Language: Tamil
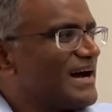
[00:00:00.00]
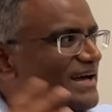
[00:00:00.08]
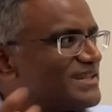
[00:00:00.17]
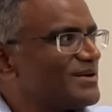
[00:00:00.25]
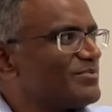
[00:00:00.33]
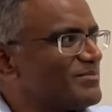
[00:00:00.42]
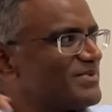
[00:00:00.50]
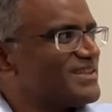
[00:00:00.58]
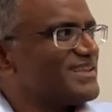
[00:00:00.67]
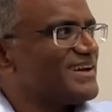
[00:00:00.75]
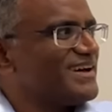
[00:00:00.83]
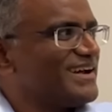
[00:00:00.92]
அதுக்கப்புறம்
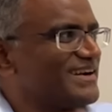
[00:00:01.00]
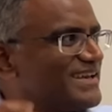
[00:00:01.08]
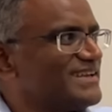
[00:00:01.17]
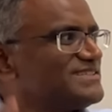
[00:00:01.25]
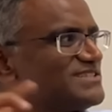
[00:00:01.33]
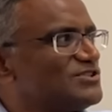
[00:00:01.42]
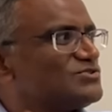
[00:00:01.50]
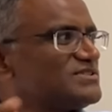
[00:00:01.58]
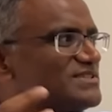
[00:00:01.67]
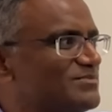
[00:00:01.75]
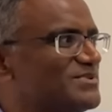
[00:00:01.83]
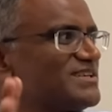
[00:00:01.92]
பார்த்தா டெய்லி ஜெல்
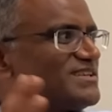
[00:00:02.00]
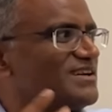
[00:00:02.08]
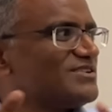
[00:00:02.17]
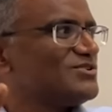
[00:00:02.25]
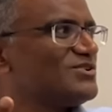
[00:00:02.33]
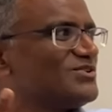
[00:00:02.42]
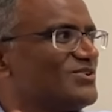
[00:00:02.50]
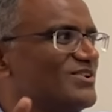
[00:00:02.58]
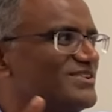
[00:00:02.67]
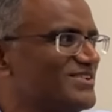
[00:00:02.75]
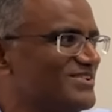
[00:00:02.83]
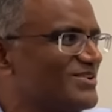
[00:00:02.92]
சாப்பிட்டுட்டு ஐயோ
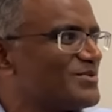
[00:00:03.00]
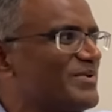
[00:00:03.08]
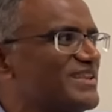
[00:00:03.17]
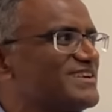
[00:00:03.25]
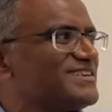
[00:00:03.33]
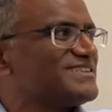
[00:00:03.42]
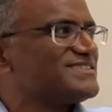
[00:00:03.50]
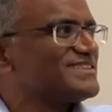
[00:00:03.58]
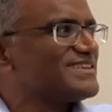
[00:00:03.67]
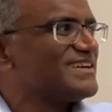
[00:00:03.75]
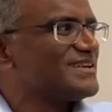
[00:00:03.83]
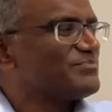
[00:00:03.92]
ஐயோன்னு பதறிட்டு
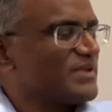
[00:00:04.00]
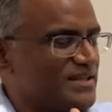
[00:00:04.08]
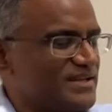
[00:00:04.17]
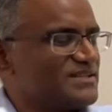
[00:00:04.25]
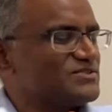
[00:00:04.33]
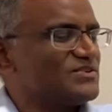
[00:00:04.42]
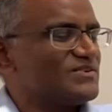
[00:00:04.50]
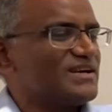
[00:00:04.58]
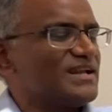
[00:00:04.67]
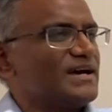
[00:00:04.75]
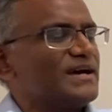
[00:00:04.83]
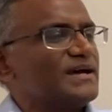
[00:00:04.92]
இருந்திருக்கிறார் அதான் என்ன சொல்ல வரேன்னா